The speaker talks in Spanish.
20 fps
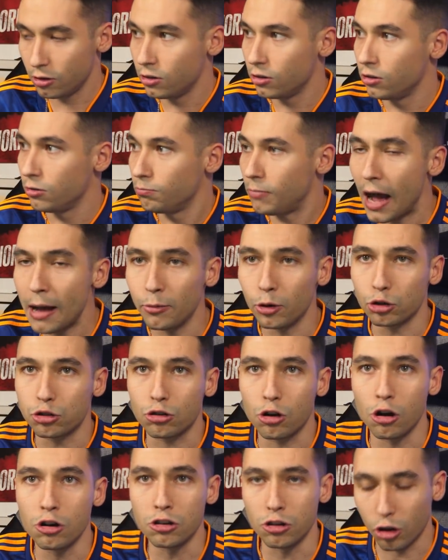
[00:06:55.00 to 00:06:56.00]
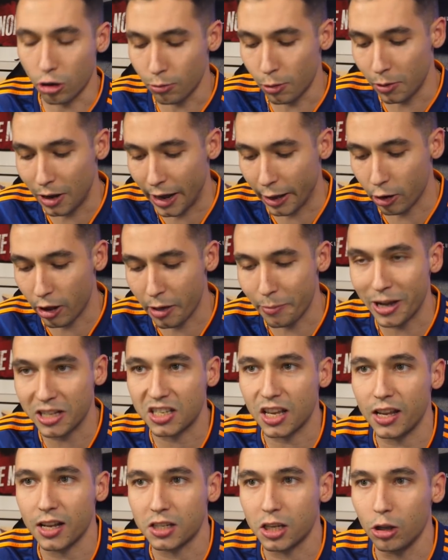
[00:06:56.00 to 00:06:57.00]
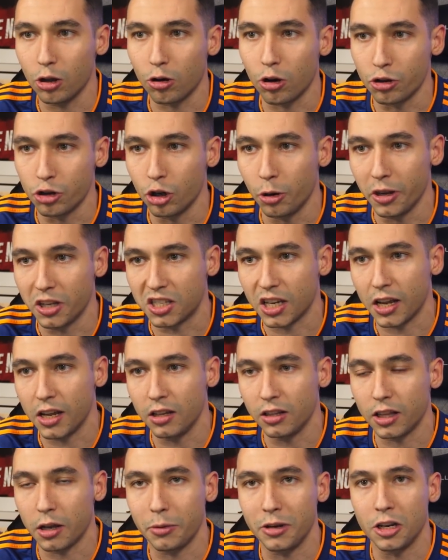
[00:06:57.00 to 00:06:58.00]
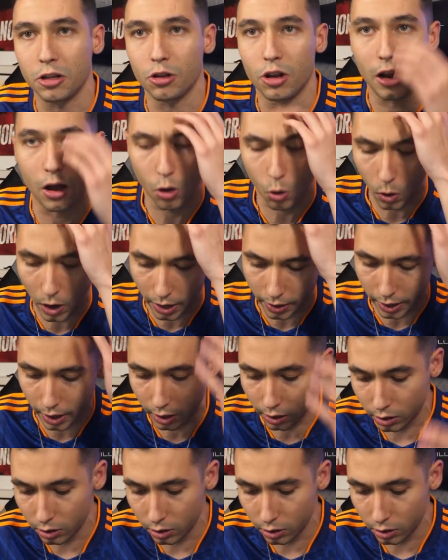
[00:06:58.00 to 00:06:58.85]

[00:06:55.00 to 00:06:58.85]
¡Vamos, coño! ¿Cómo me alegro además que haya sido con Jovic ahí interviniendo en la jugada?